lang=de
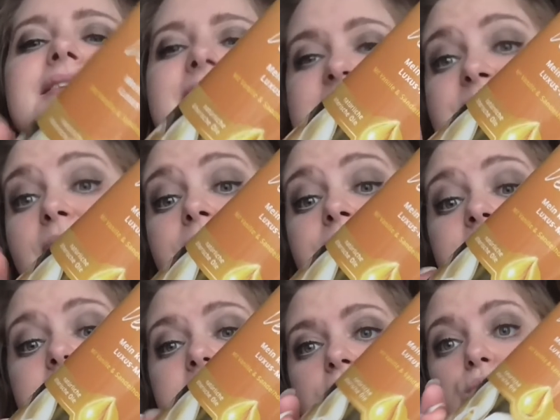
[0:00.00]
Das war
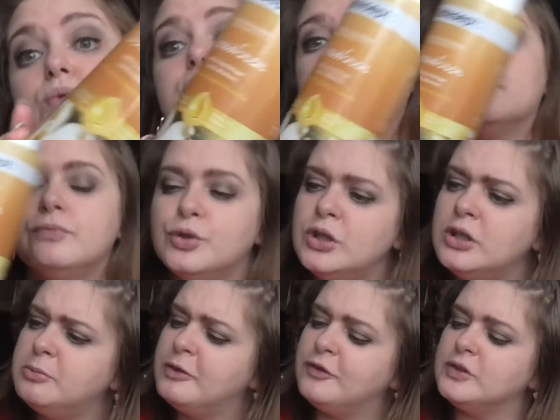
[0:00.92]
wirklich gut. Würde
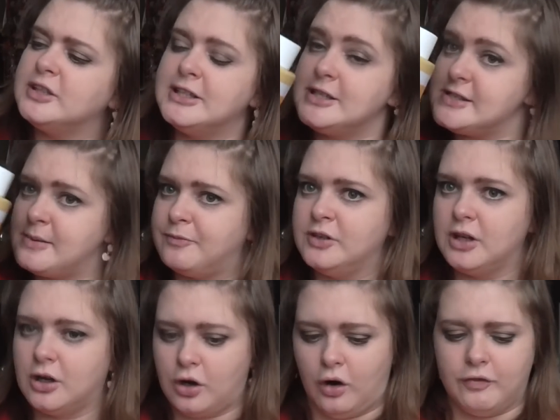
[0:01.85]
ich mir von Tetisept
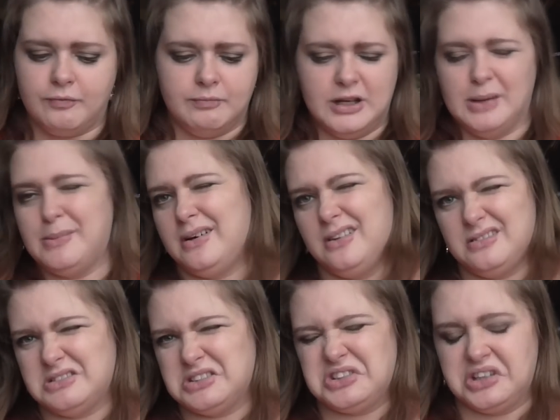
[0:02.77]
wieder kaufen, wenn
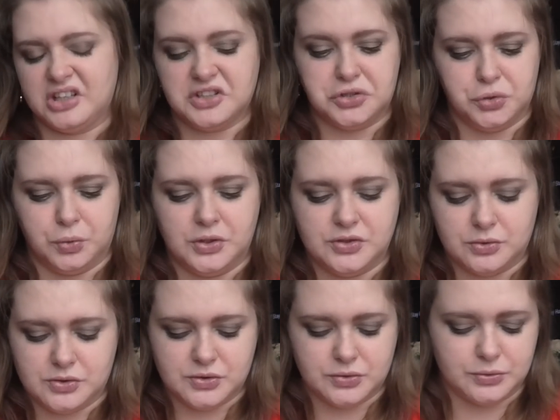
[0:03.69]
aber das in Aktion
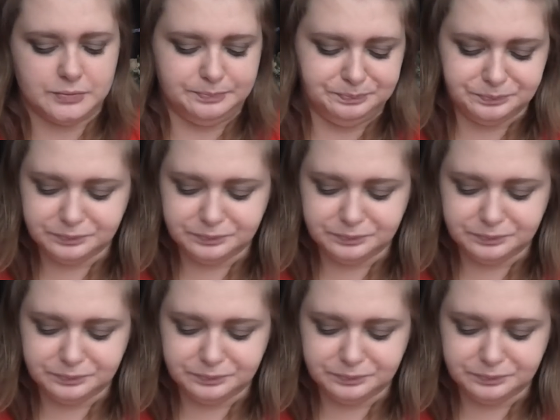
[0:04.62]
ist oder so.